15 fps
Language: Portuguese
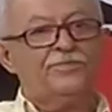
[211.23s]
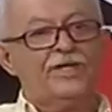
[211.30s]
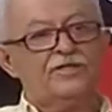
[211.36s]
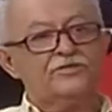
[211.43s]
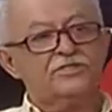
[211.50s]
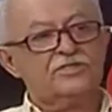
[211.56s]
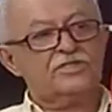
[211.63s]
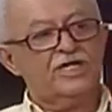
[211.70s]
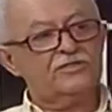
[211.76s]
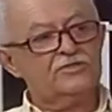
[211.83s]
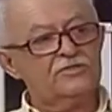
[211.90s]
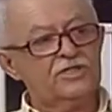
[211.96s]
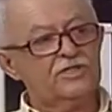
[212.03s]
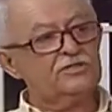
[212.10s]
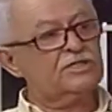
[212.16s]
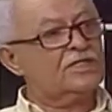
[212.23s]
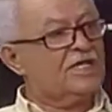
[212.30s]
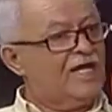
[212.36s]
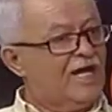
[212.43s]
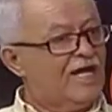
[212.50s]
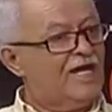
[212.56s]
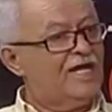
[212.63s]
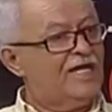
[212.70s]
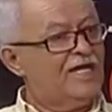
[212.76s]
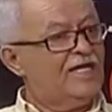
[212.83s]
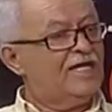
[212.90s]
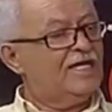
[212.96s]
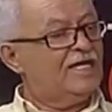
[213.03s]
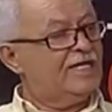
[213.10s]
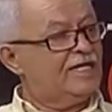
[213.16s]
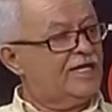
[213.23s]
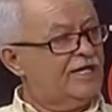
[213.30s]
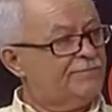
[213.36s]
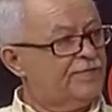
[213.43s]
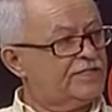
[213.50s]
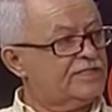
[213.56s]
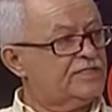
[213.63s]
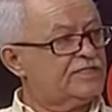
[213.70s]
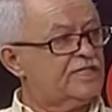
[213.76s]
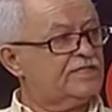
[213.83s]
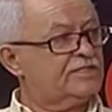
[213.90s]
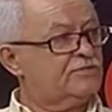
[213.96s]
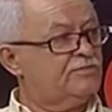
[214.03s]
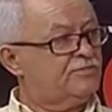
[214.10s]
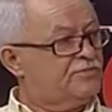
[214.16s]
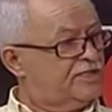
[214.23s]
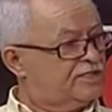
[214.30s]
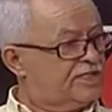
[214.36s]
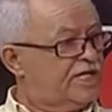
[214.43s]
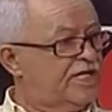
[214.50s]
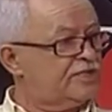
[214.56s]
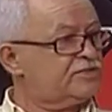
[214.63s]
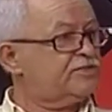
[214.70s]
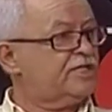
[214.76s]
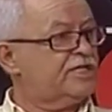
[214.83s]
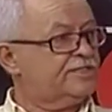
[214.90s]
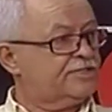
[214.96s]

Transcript: para os Estados Unidos, lá era representante do Fantástico, ela